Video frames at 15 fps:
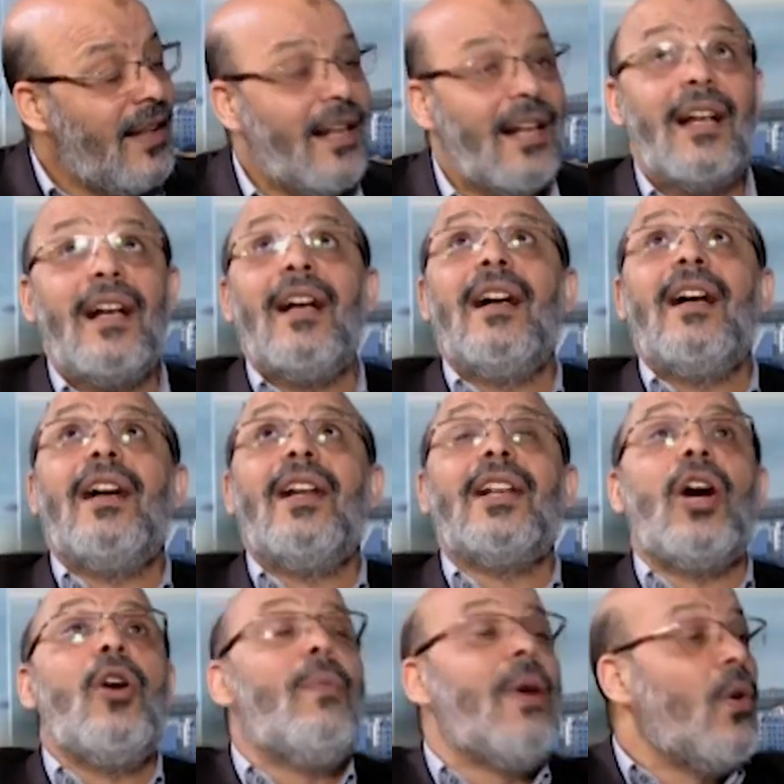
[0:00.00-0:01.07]
آه
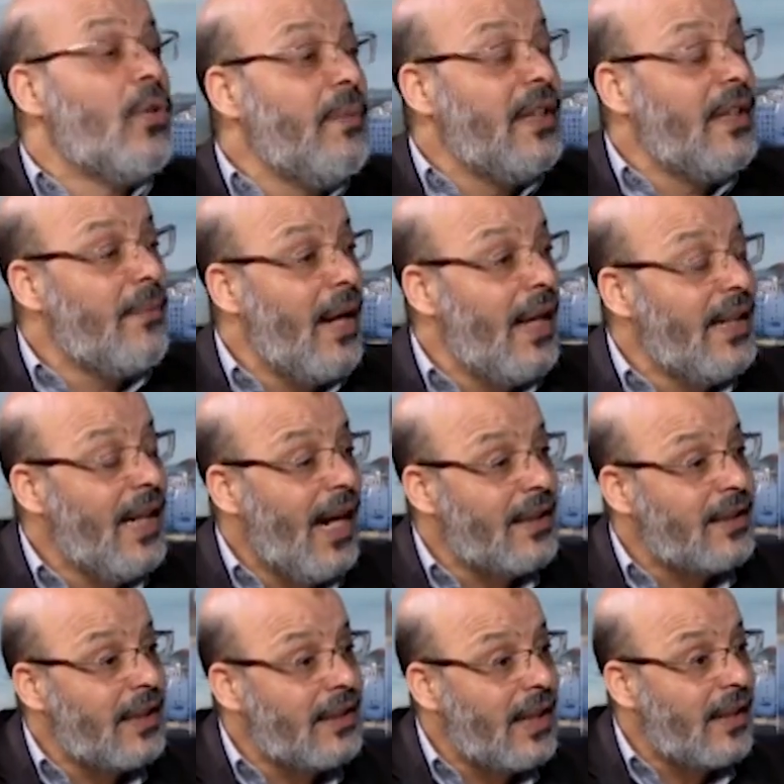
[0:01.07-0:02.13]
اللهم خذ من دمائنا
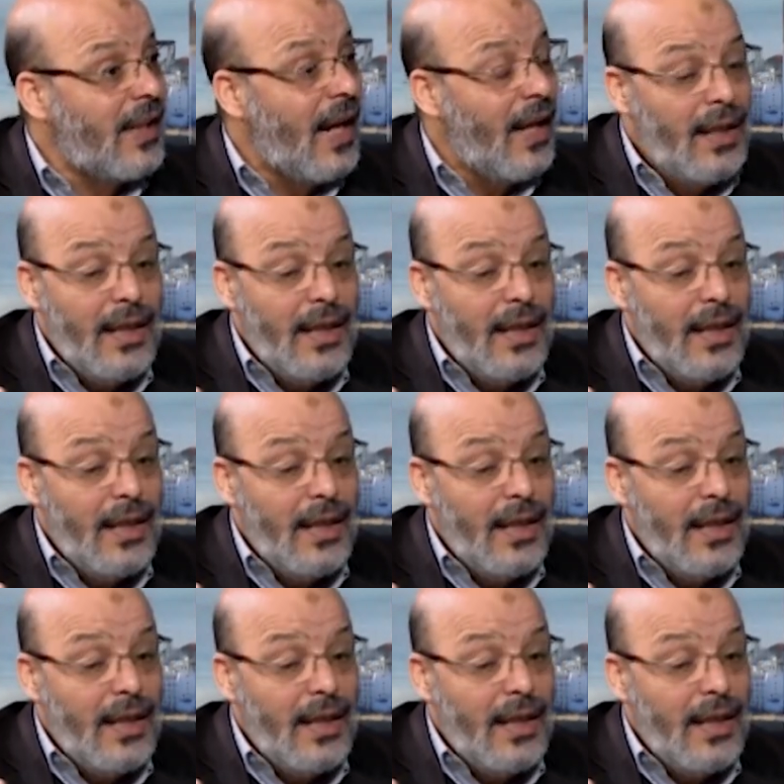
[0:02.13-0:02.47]
حتى ترضى